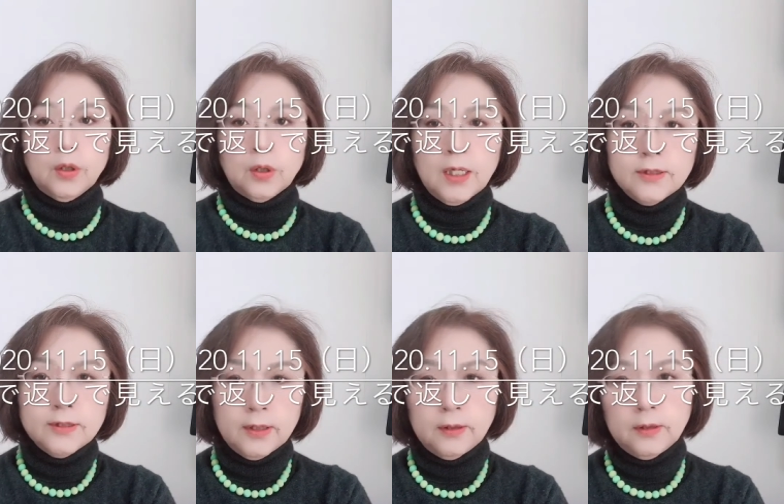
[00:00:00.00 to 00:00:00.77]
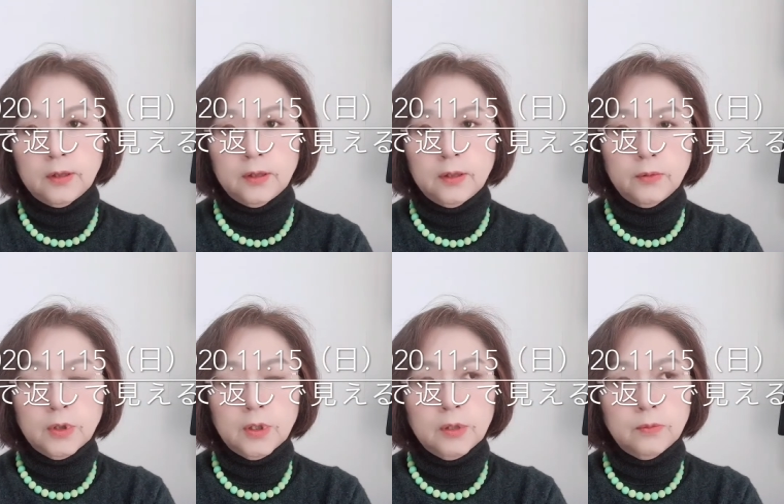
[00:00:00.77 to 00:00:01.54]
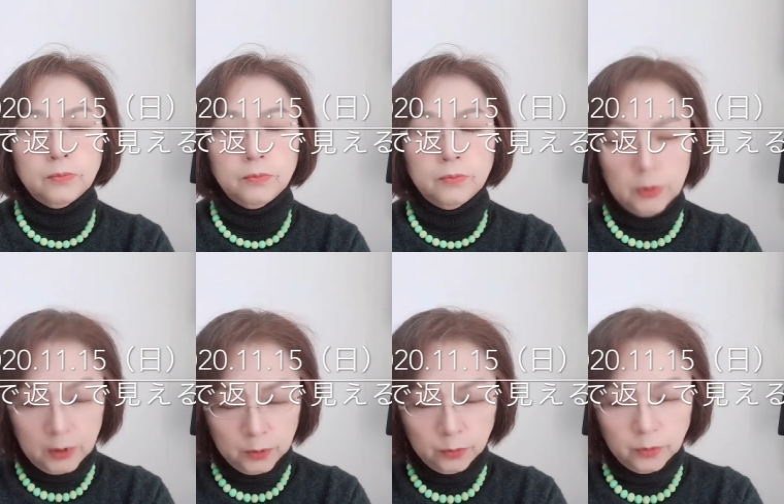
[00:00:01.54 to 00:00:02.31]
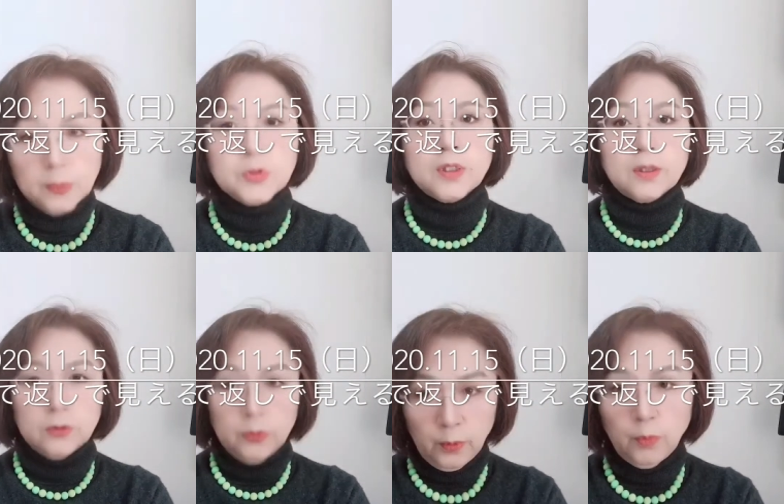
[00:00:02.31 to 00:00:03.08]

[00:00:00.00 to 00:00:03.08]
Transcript: 完全にあのトランプさんの